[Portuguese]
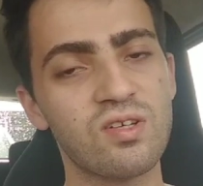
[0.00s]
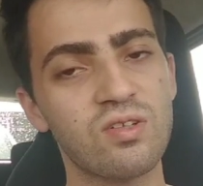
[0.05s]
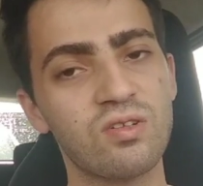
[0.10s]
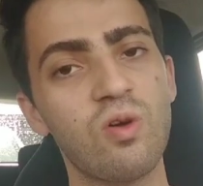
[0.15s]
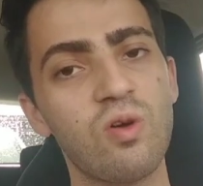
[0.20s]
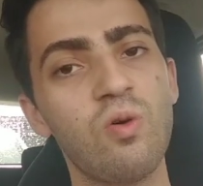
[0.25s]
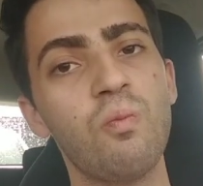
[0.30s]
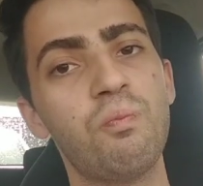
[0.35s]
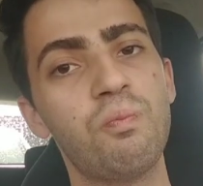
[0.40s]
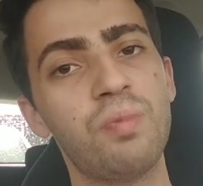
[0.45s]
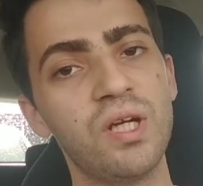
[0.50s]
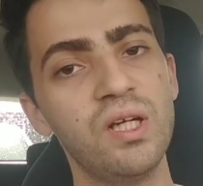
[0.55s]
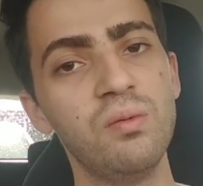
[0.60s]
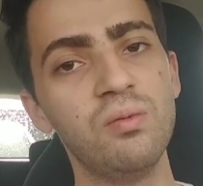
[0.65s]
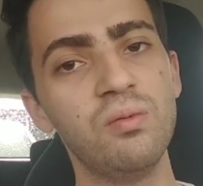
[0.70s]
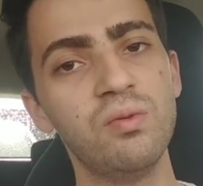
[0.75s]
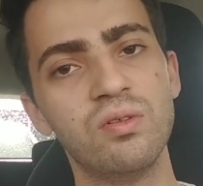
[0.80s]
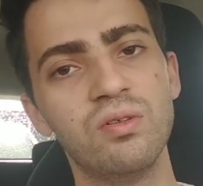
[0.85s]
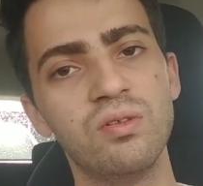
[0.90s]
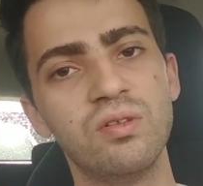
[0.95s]
Eu tenho um
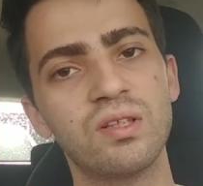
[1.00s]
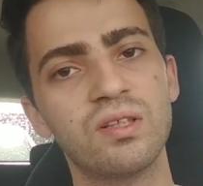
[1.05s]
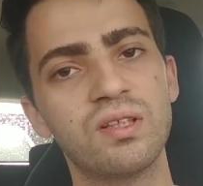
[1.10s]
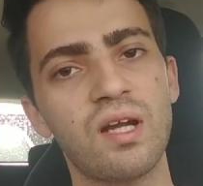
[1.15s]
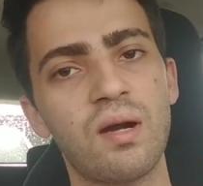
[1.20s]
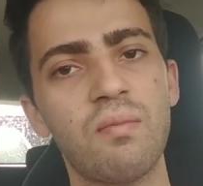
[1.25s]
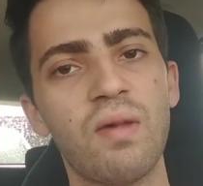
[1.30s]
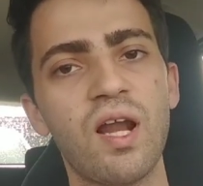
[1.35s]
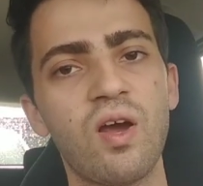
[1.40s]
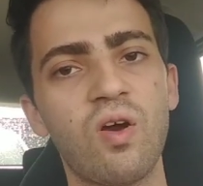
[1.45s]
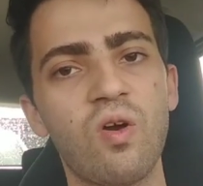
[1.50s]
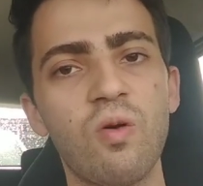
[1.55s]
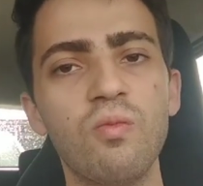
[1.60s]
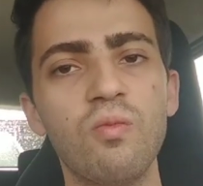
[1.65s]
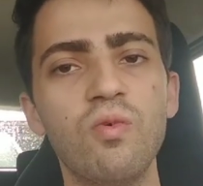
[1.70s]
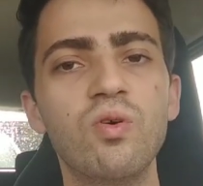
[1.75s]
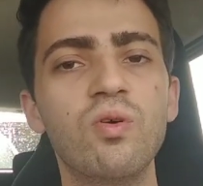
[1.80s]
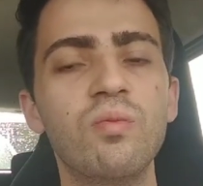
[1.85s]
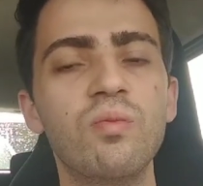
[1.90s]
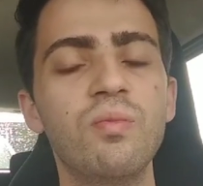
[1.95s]
primo que trabalha
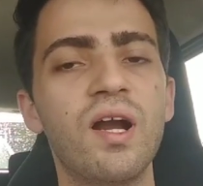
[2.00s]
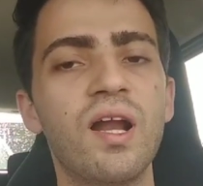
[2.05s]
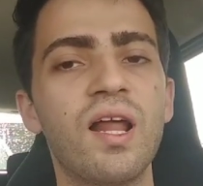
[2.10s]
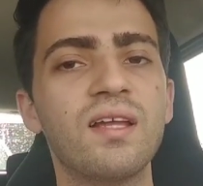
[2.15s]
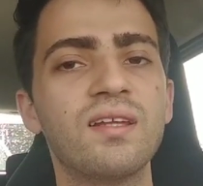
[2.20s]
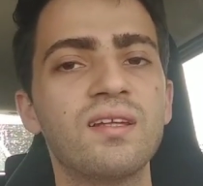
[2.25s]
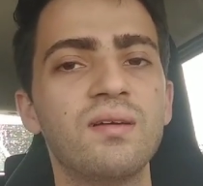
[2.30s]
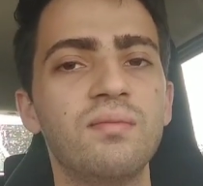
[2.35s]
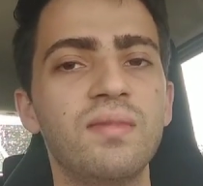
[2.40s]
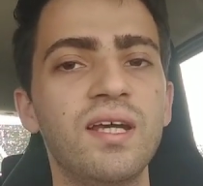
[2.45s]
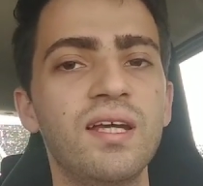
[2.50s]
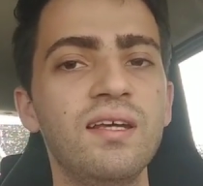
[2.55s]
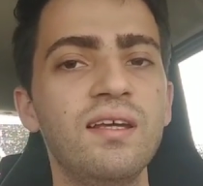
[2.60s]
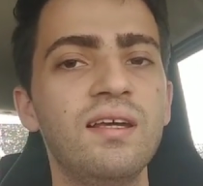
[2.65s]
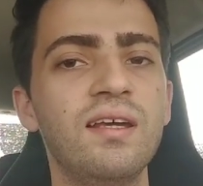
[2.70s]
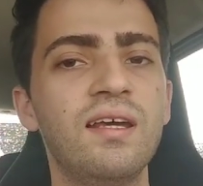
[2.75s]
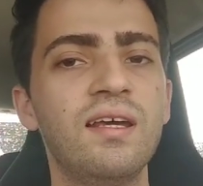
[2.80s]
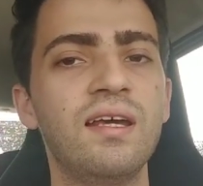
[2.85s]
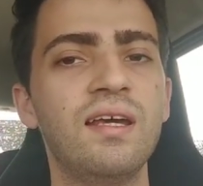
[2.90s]
como Uber lá também.